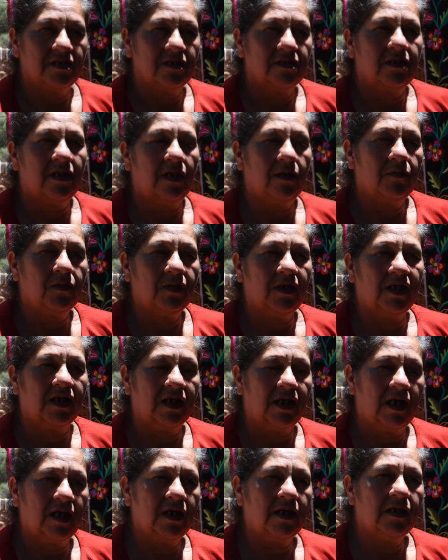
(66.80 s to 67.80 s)
lavo la
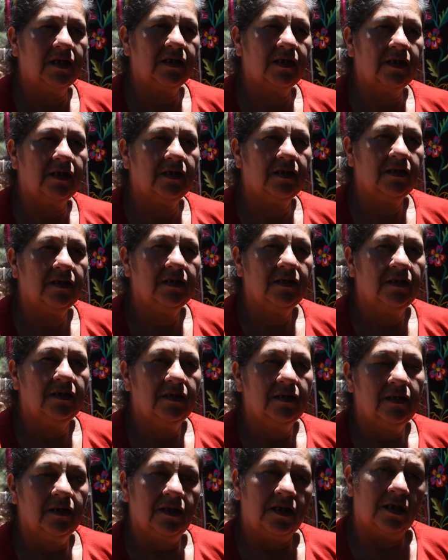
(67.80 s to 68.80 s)
lana.
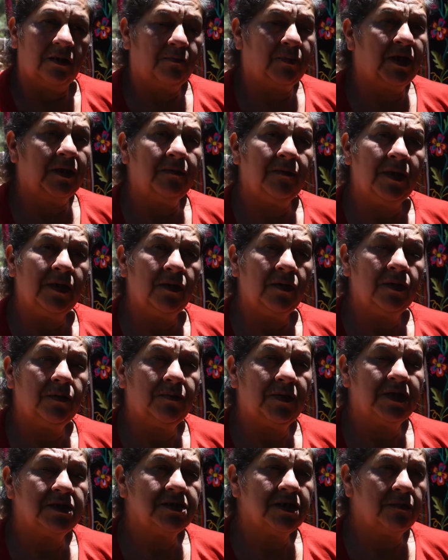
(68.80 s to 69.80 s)
primero y
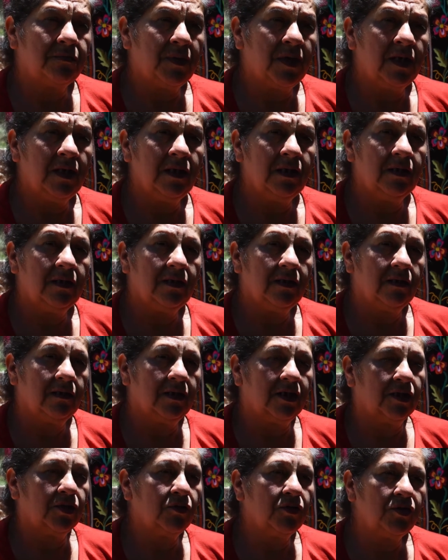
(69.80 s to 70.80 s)

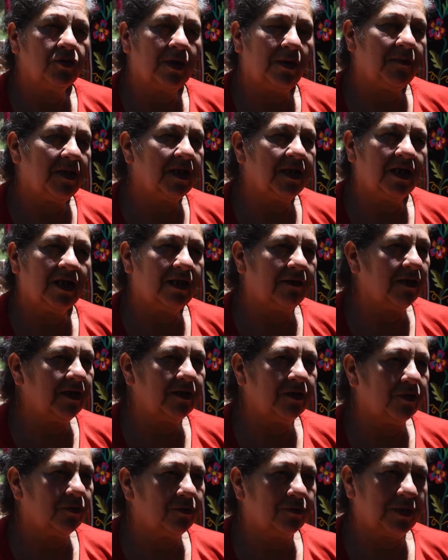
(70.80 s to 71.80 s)
principal le doy una media
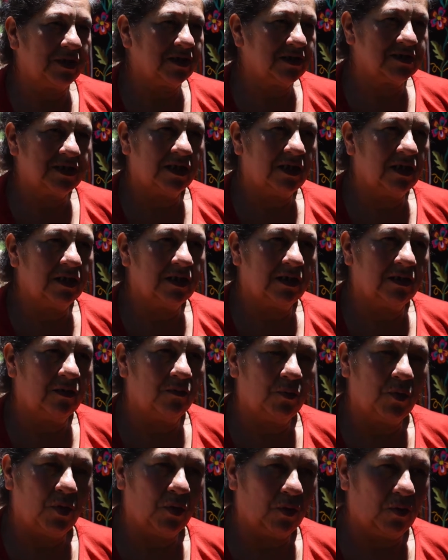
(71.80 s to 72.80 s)
lavada como para que salga
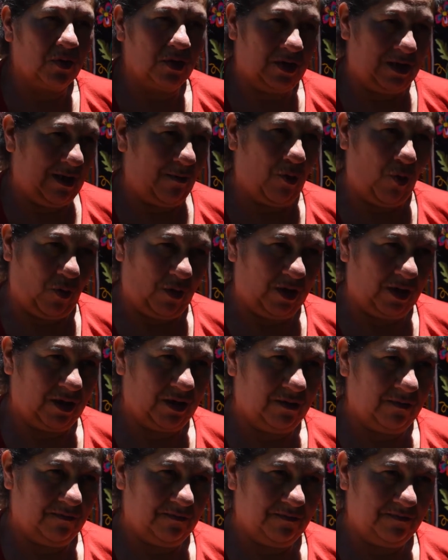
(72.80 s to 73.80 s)
un poco la mugre.
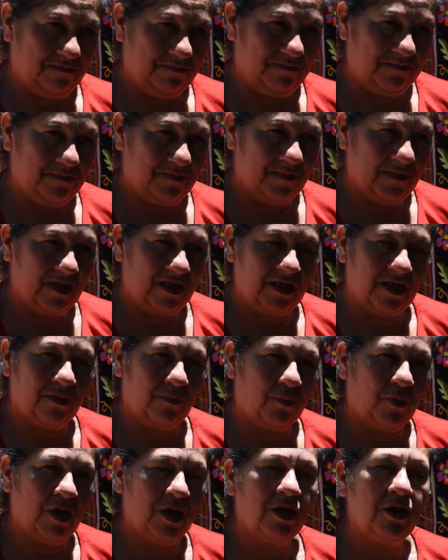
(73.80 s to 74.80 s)
Y
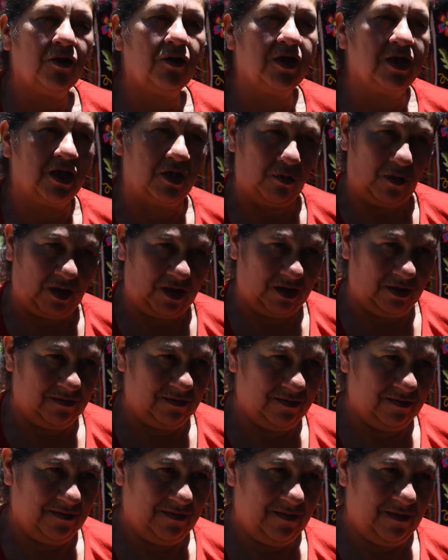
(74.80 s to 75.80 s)
después lo hilo
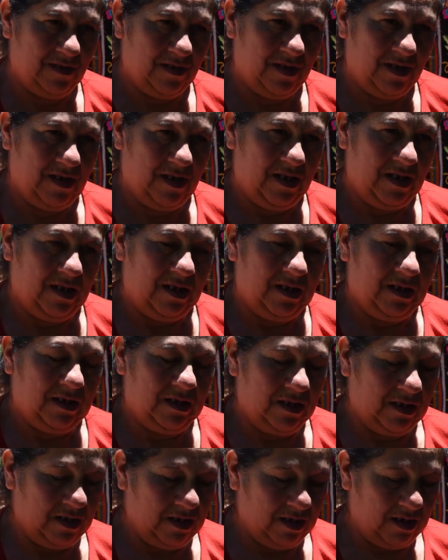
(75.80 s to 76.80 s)

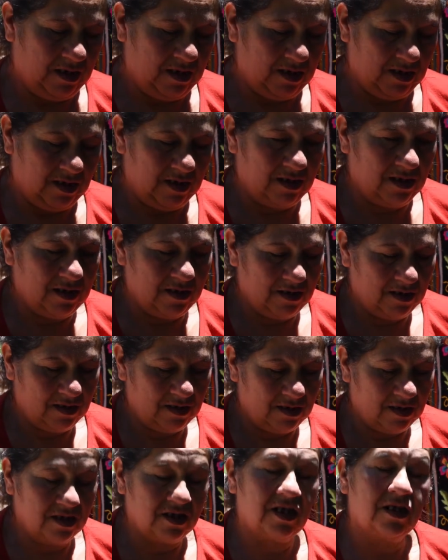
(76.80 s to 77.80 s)
y,
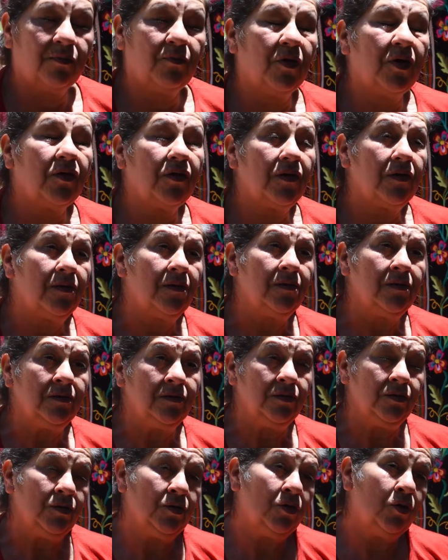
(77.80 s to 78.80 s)
después
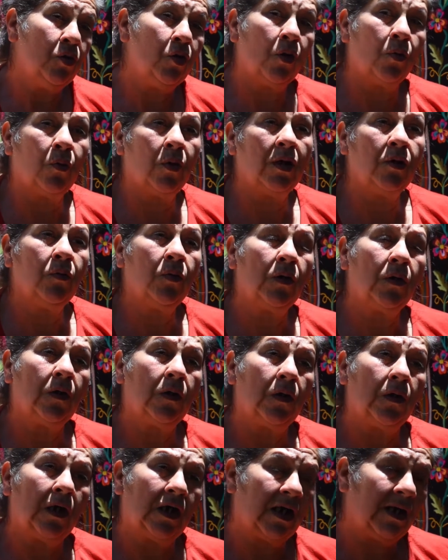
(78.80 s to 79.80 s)
lo
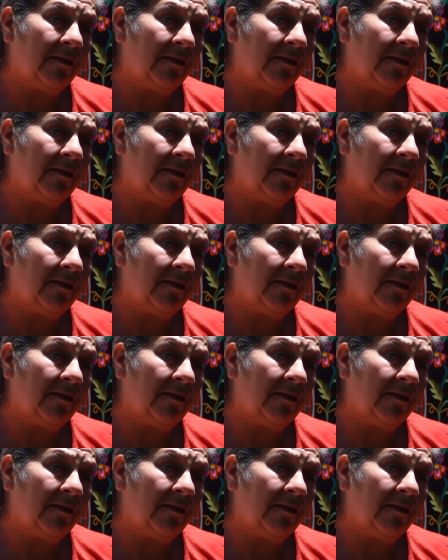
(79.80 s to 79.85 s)
vuelvo a